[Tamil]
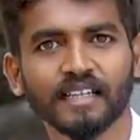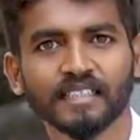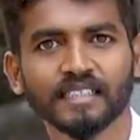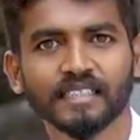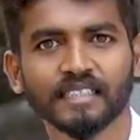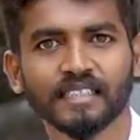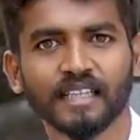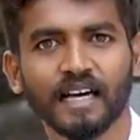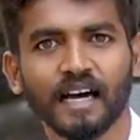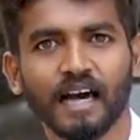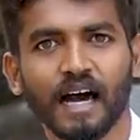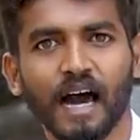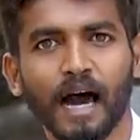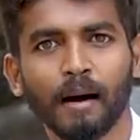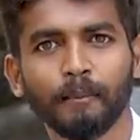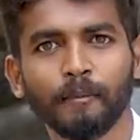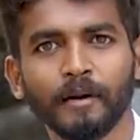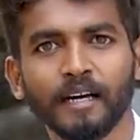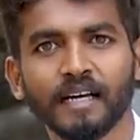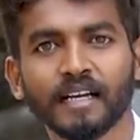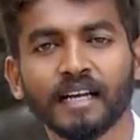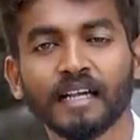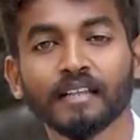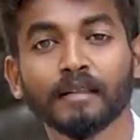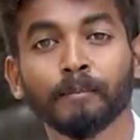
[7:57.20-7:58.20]
சகஜம்தான்
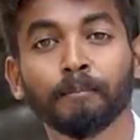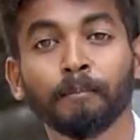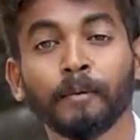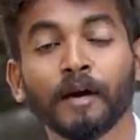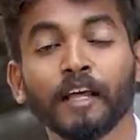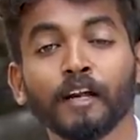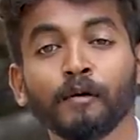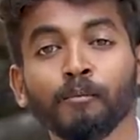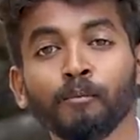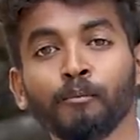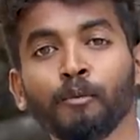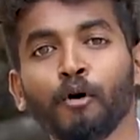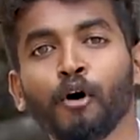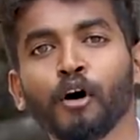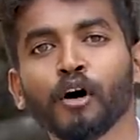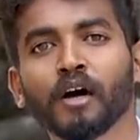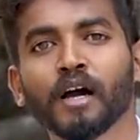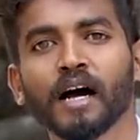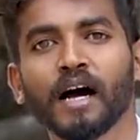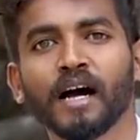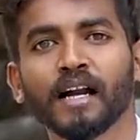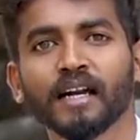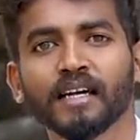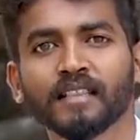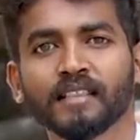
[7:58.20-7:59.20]
அப்படின்ற அந்த
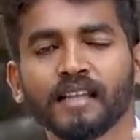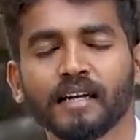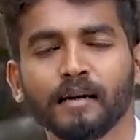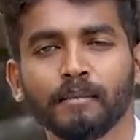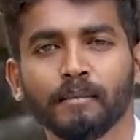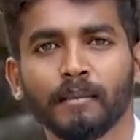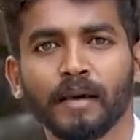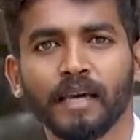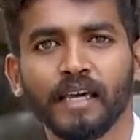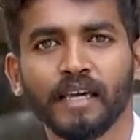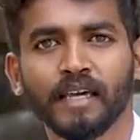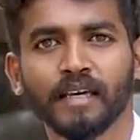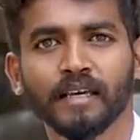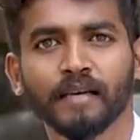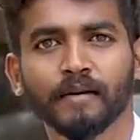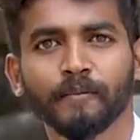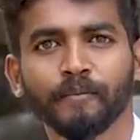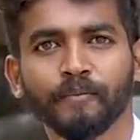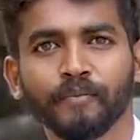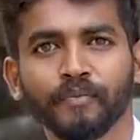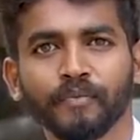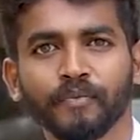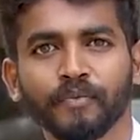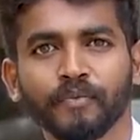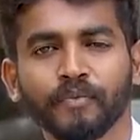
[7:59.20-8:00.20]
பெரும்போக்கான தன்மை
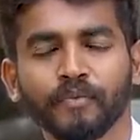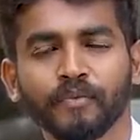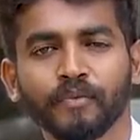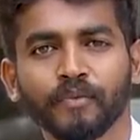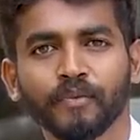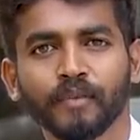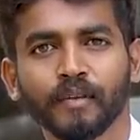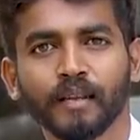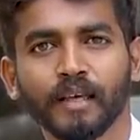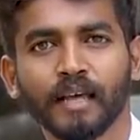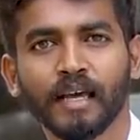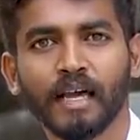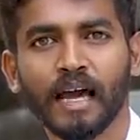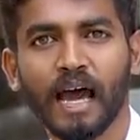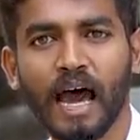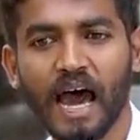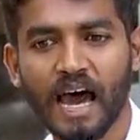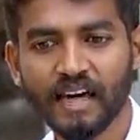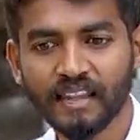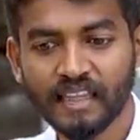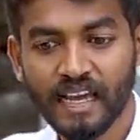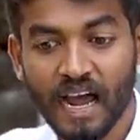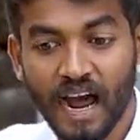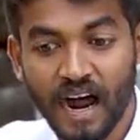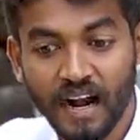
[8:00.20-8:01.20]

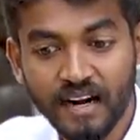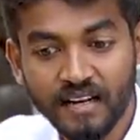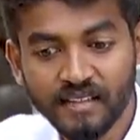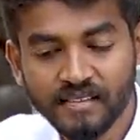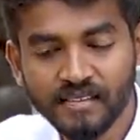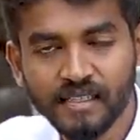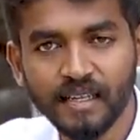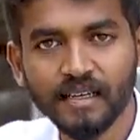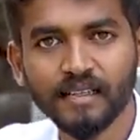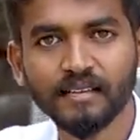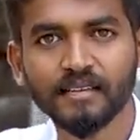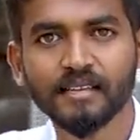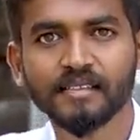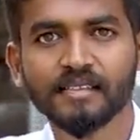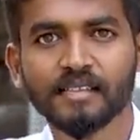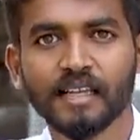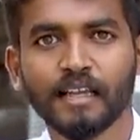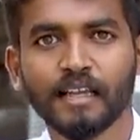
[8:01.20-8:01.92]
அதை அனுசரித்து